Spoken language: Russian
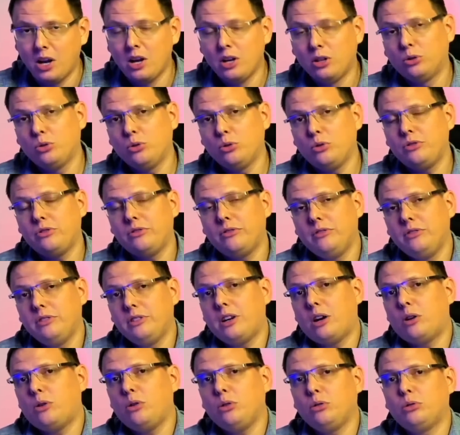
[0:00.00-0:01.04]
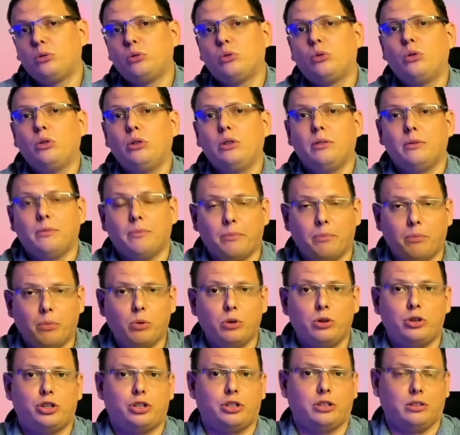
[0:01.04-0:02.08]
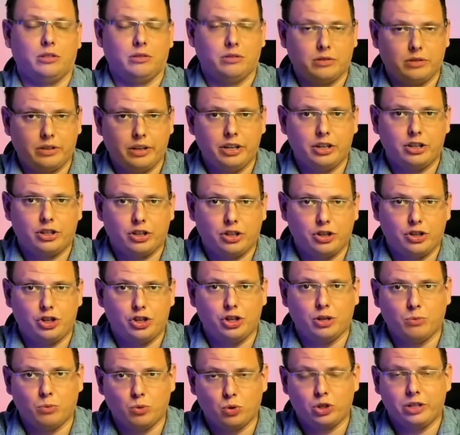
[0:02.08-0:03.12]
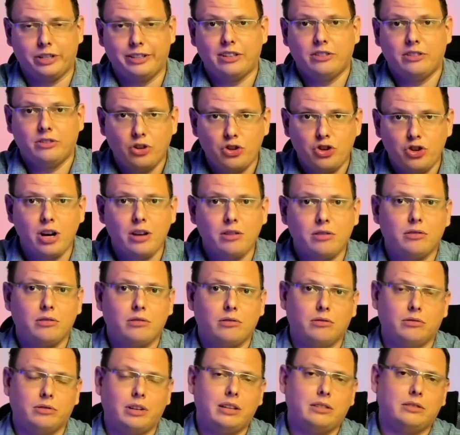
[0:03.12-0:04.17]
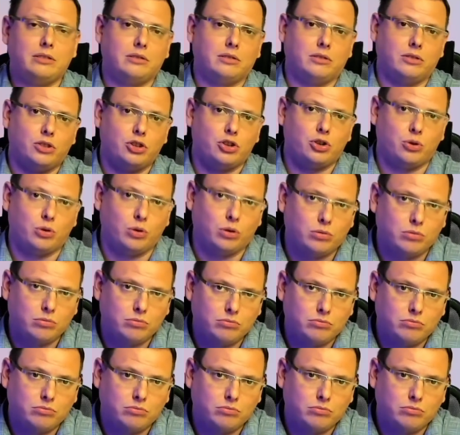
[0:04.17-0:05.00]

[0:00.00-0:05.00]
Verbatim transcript: То есть никакой другой большей слежки, чем уже есть сейчас, нас не ждет.